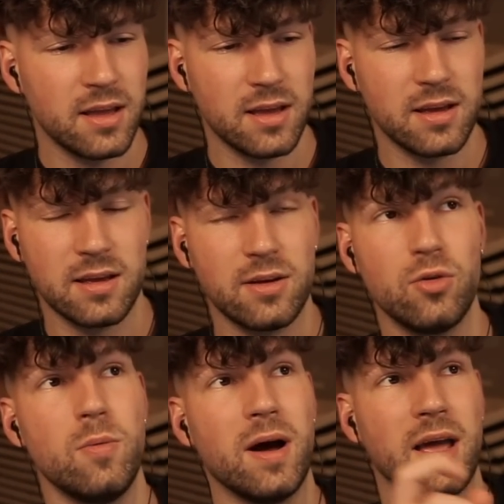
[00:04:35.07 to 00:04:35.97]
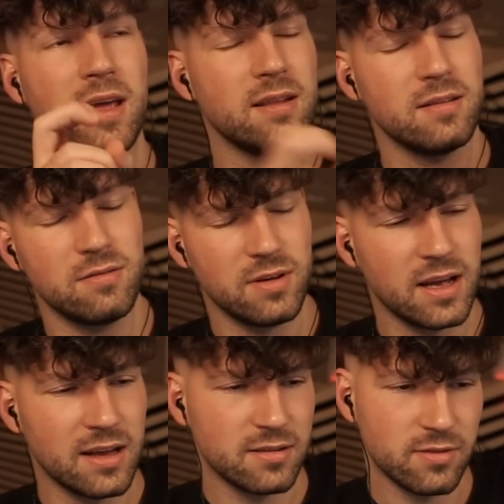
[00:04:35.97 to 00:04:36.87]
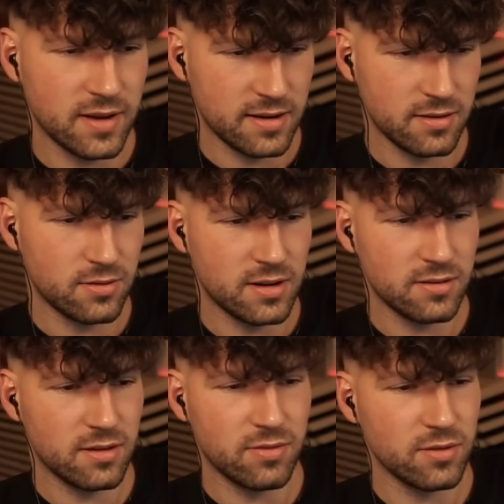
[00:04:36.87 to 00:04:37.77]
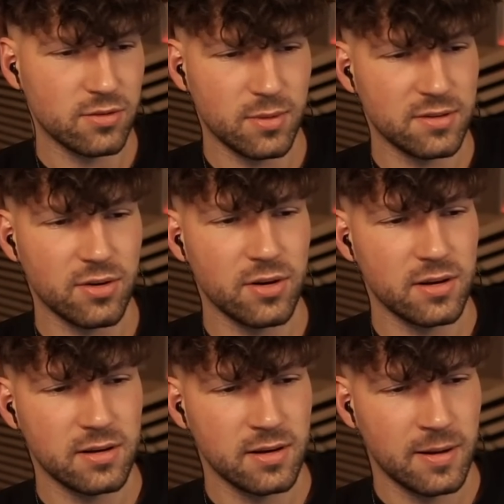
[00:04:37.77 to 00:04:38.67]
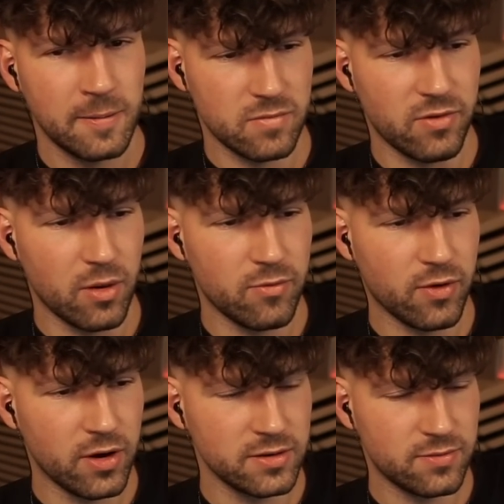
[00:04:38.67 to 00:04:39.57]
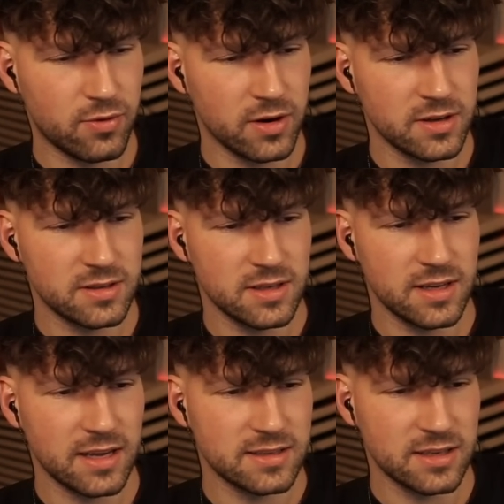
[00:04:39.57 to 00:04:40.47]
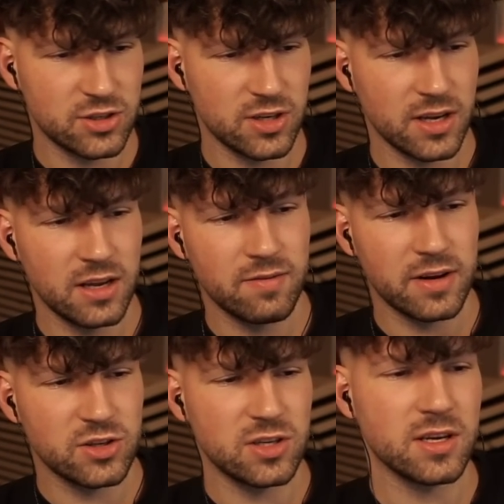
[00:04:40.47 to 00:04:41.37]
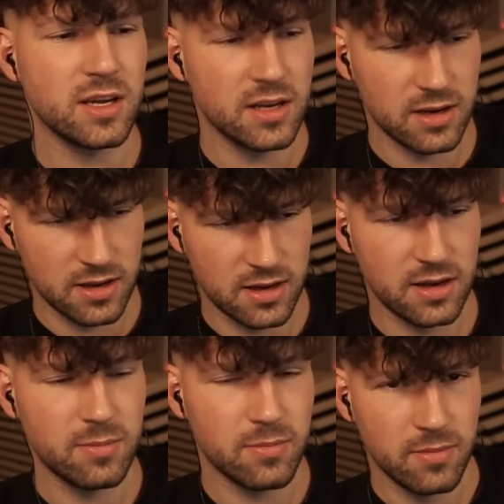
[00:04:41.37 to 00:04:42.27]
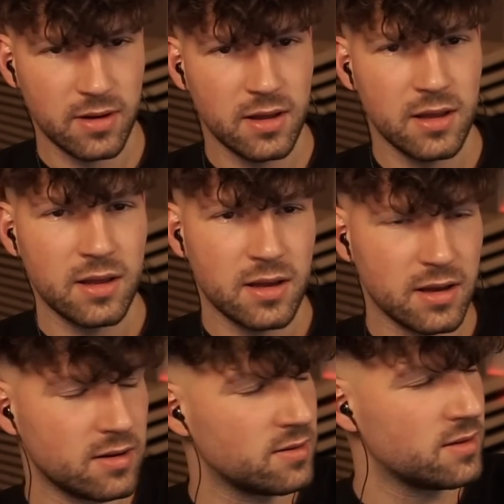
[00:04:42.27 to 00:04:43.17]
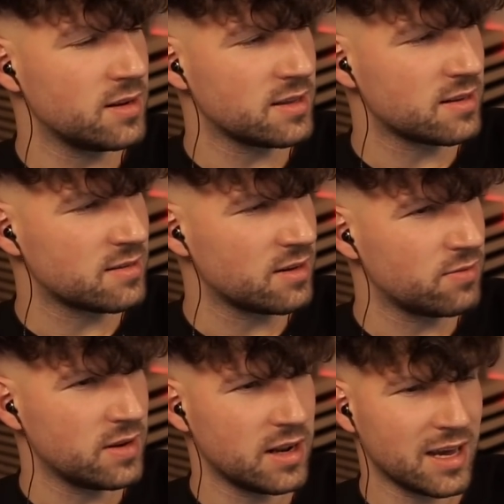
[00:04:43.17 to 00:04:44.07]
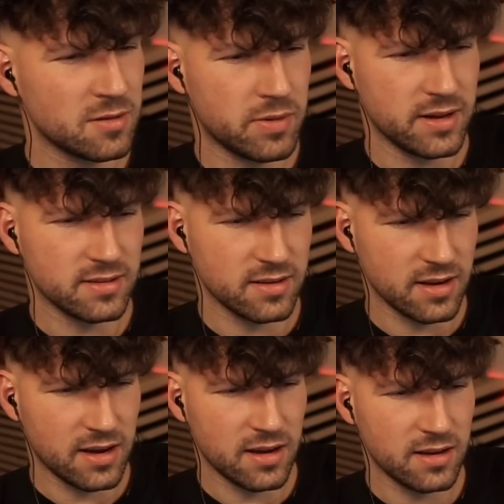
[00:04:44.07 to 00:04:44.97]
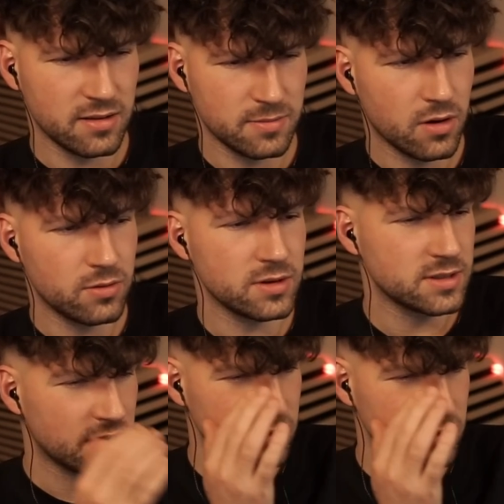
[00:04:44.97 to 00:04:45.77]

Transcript: äh, überreden, vegan zu werden oder davon zu überzeugen. warum frontet sie die ganze Zeit Shirin? Weil Shirin ähm, in letzter Zeit viel Echtpelz getragen hat und es da